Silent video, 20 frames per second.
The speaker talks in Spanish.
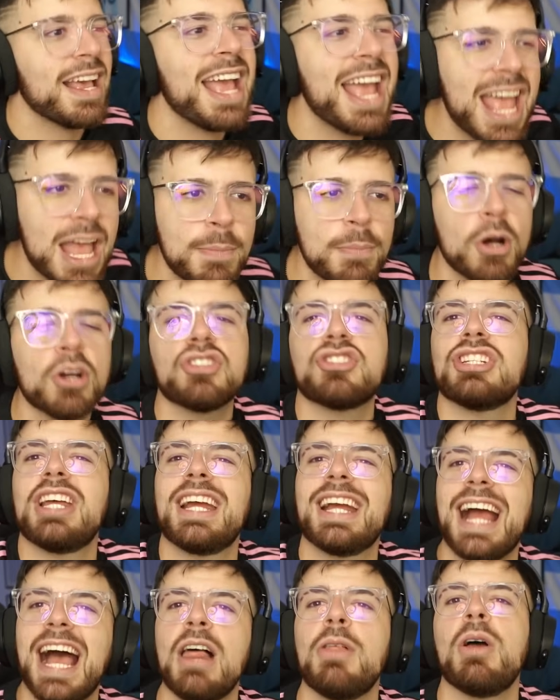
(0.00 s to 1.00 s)
hemos
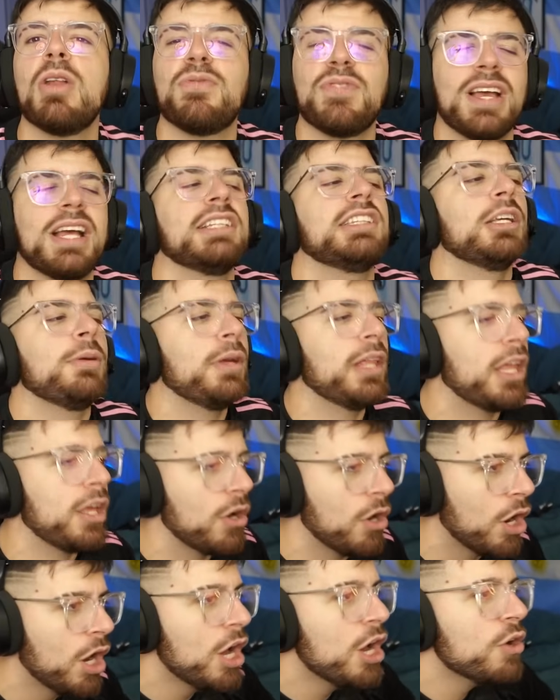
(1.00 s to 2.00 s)
llegado al final de este
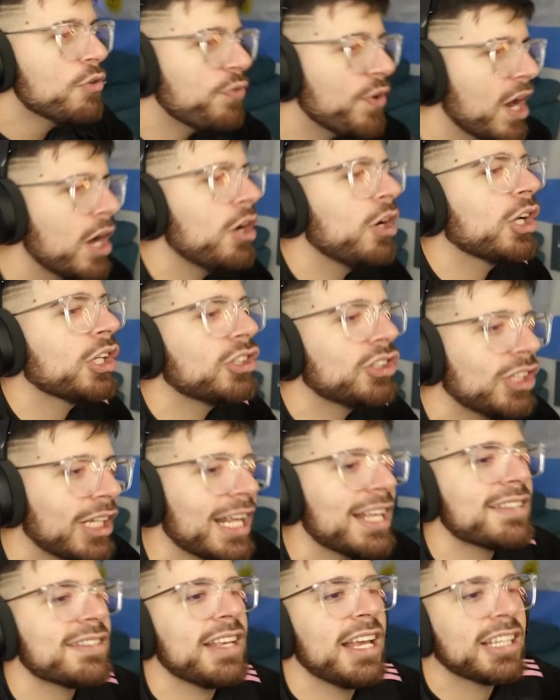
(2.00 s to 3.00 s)
video. Fueron los
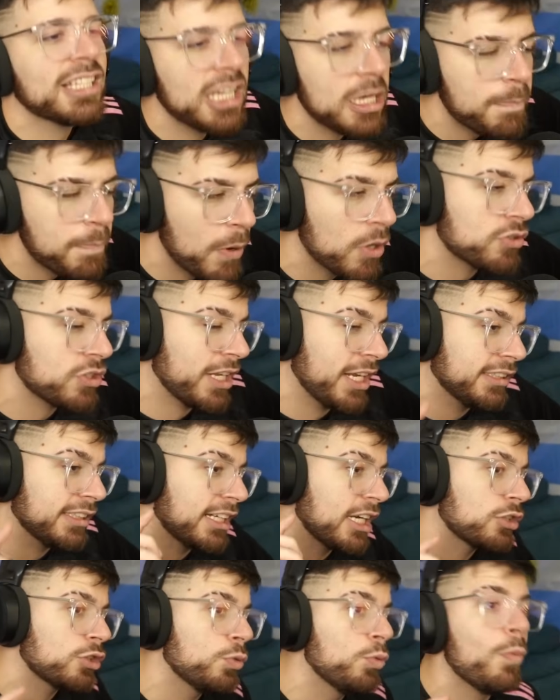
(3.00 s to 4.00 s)
tres equipos. En este
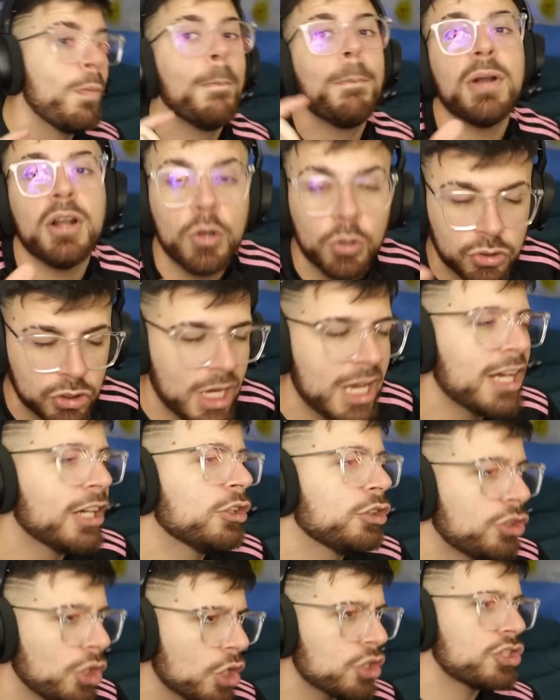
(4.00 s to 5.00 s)
caso un plus.
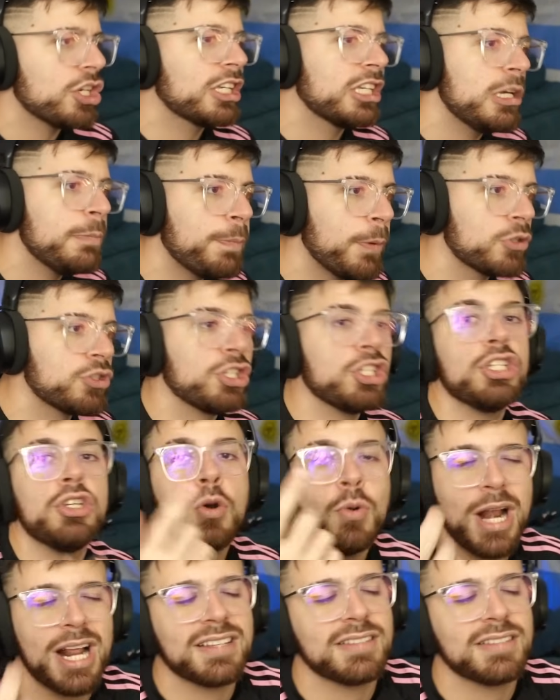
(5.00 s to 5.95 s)
Dos equipos y una